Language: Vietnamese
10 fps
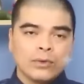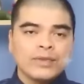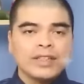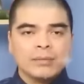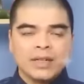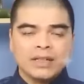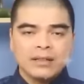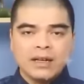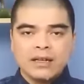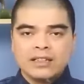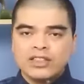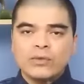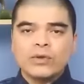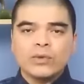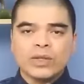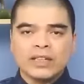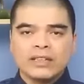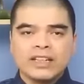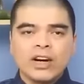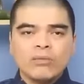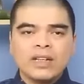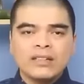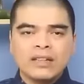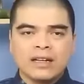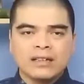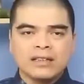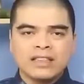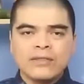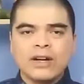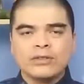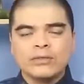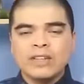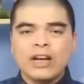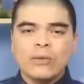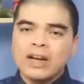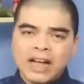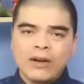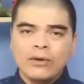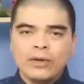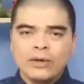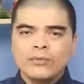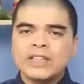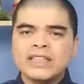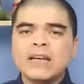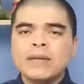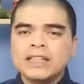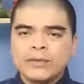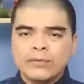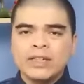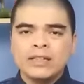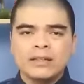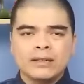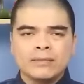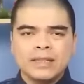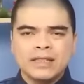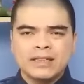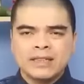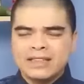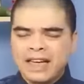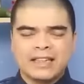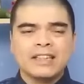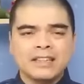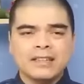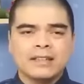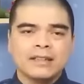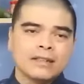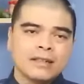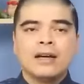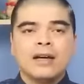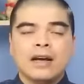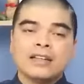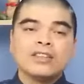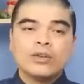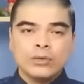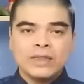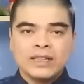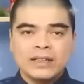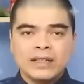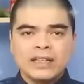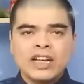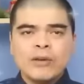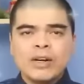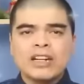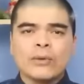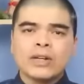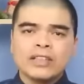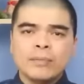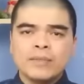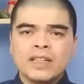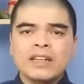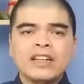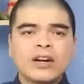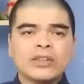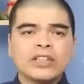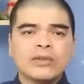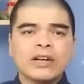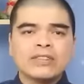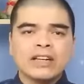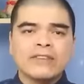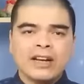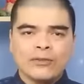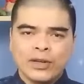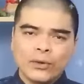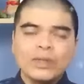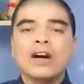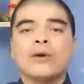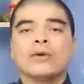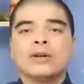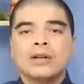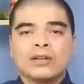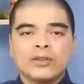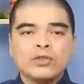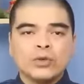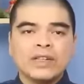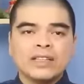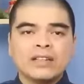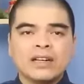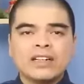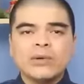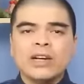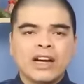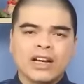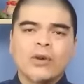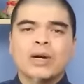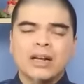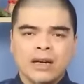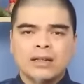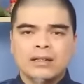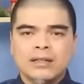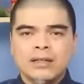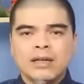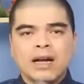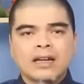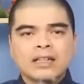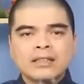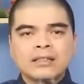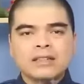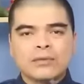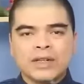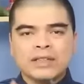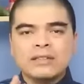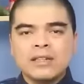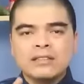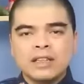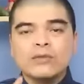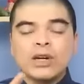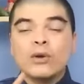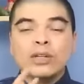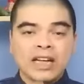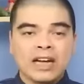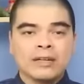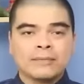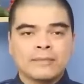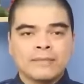quý vị thân mến trong phong thủy thì không nên để cửa ra vào trong nhà quá cao vì dễ bị thị phi bị tản khí à, thưa quý vị nếu mà cửa quá thấp thì người có chiều cao ra vào phải cúi đầu nó chủ về tượng cứu người không cắt lợi à, kích thước cửa phải tương xứng với ngôi nhà